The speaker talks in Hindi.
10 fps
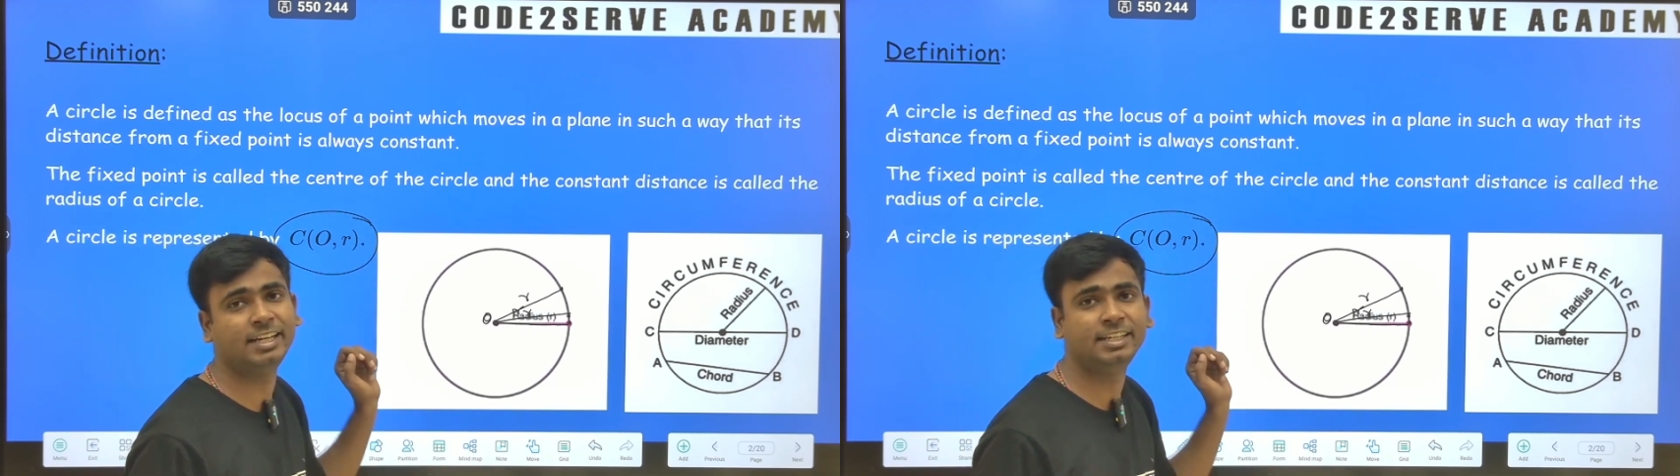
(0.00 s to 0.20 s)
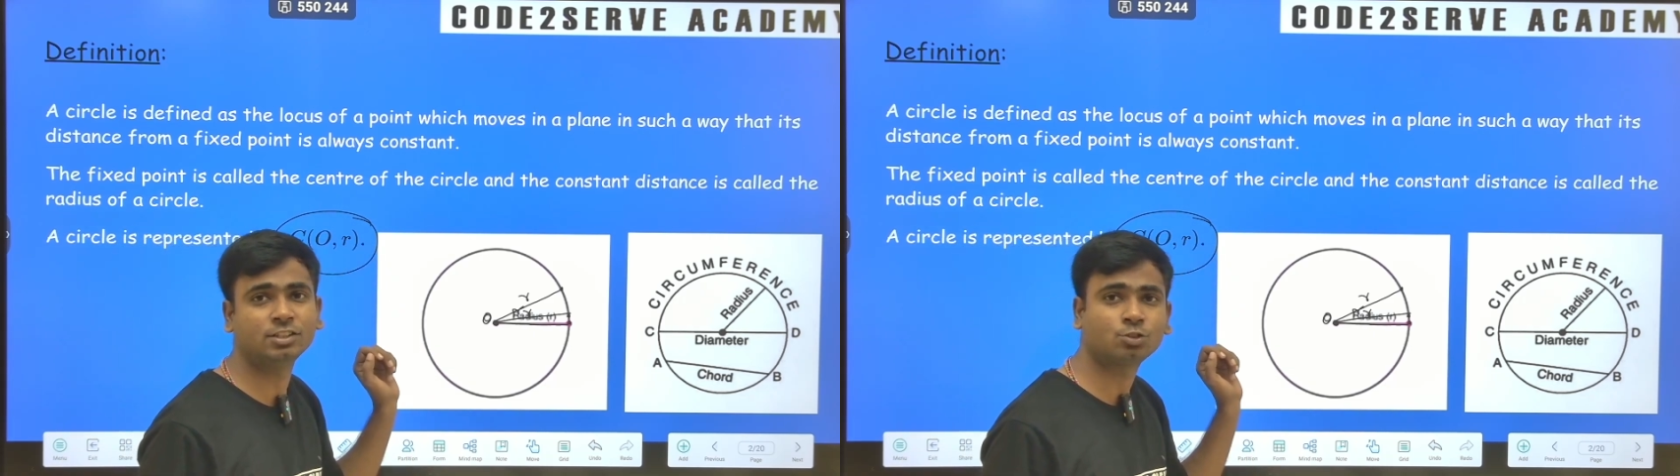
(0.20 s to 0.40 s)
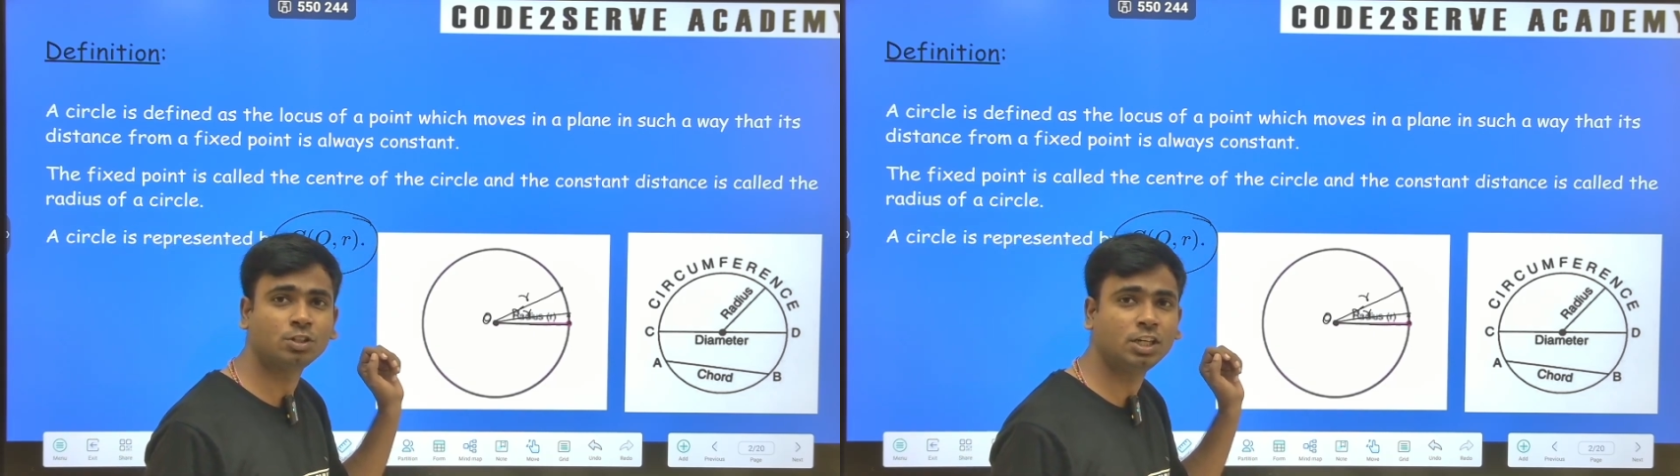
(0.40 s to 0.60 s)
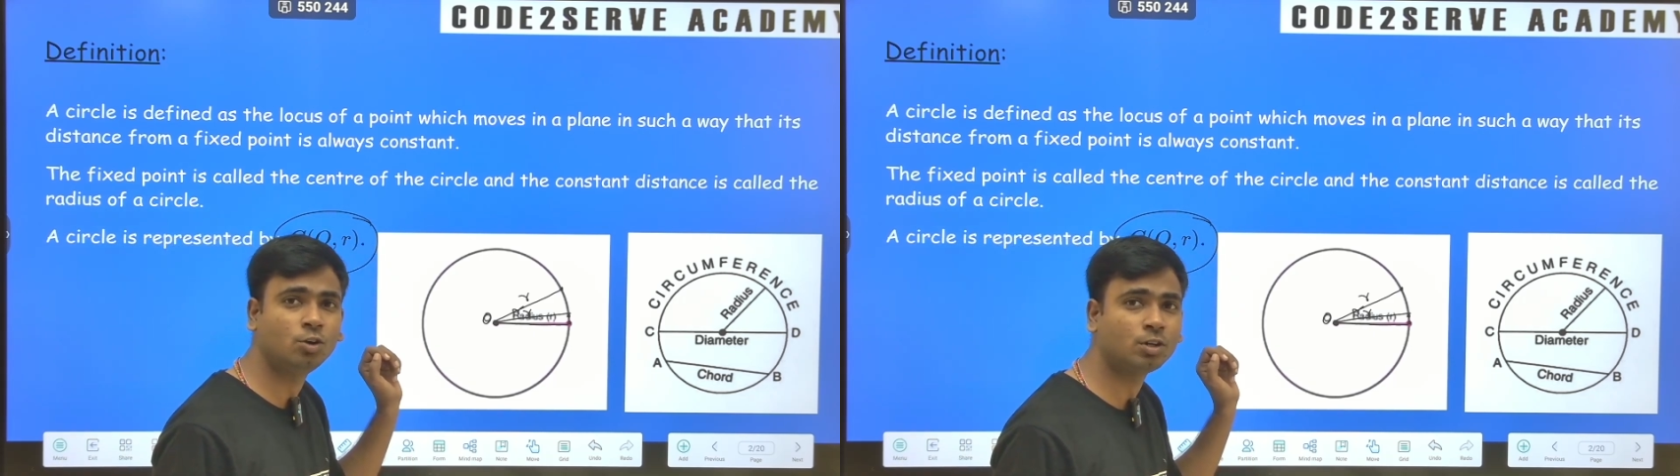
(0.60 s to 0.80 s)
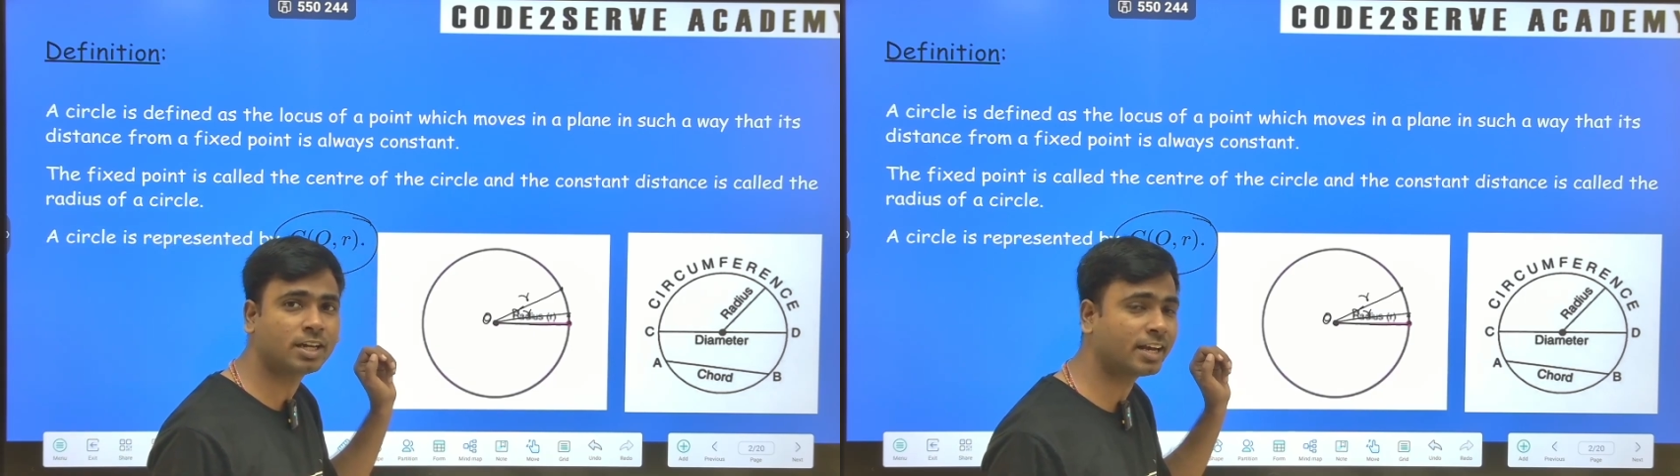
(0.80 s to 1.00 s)
रेडियस को
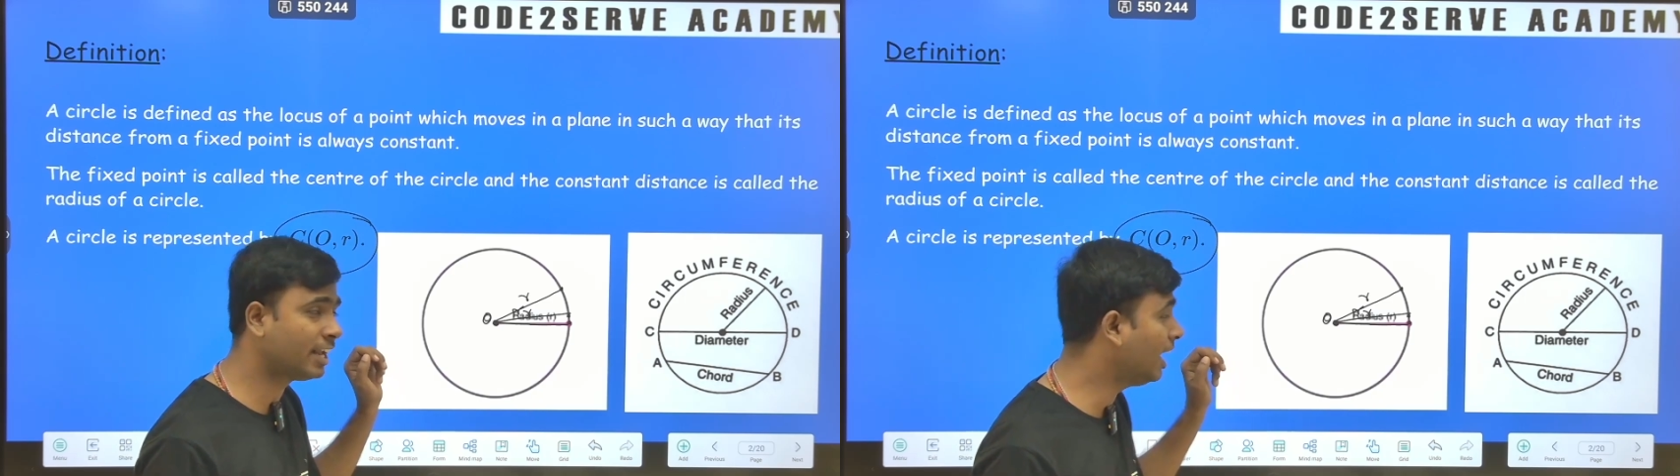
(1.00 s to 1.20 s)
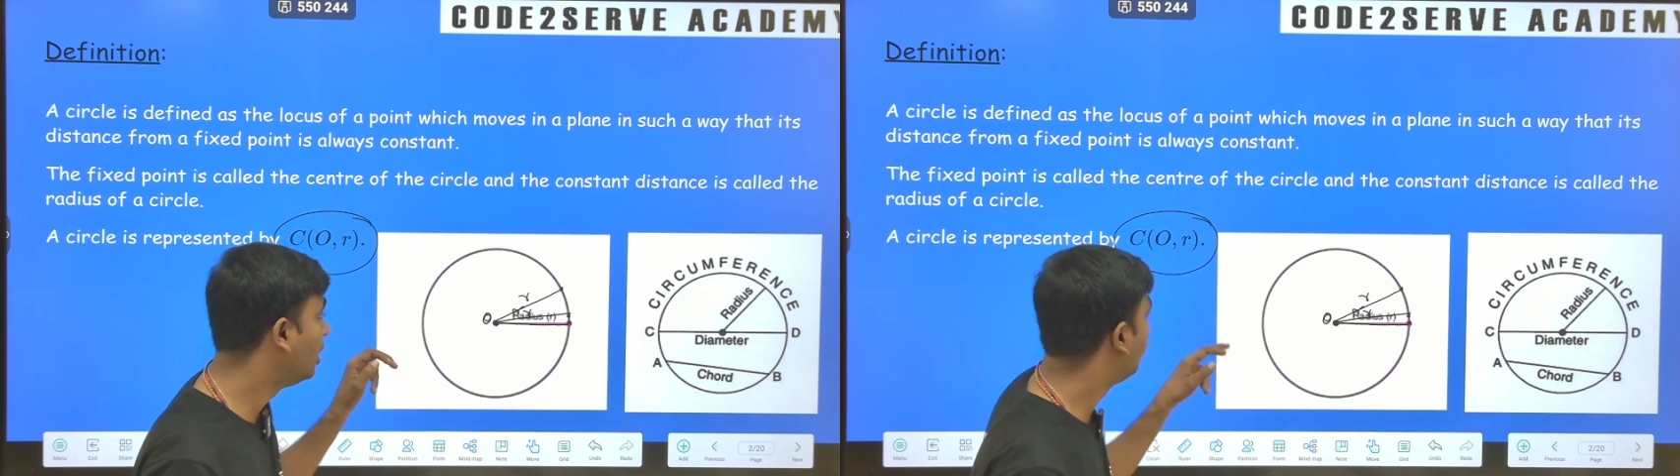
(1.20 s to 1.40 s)
डिनोट कर रहा है